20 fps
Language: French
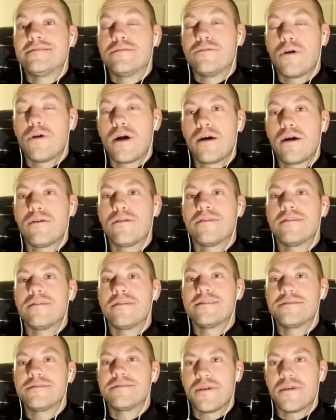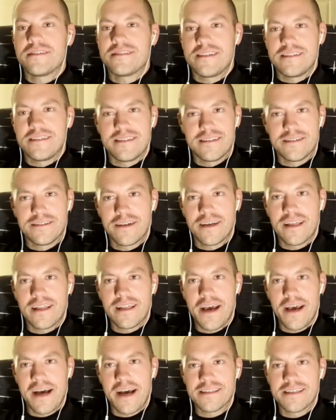Wow! C'est ça qui est
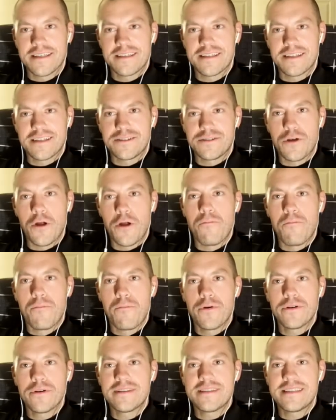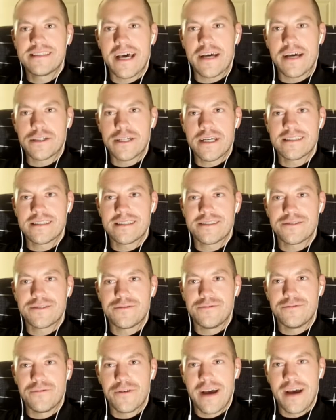intéressant, c'est que tu ne donnes pas de sagesse,
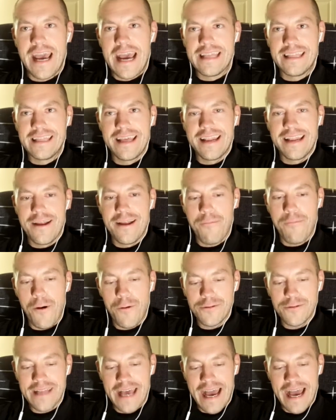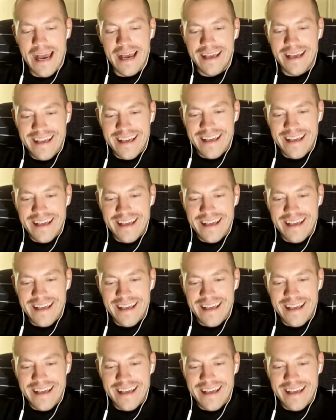tu vas aider le monde à,